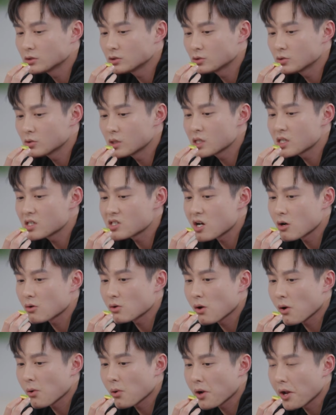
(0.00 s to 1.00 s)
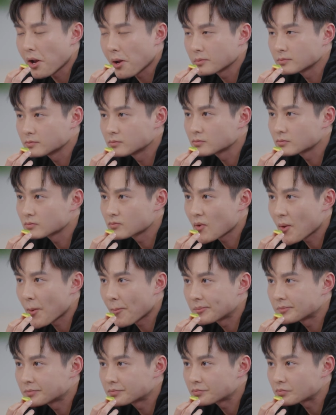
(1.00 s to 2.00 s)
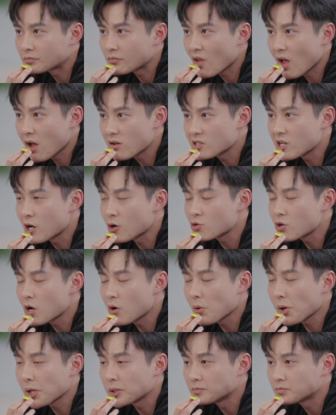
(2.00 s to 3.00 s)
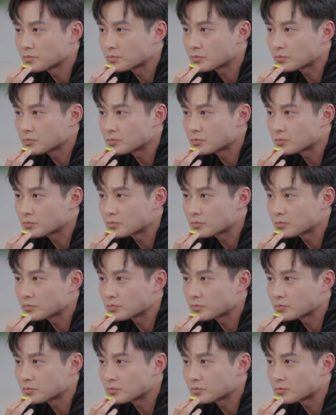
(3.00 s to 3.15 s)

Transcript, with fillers: 我是入了个潮创会，然后潮青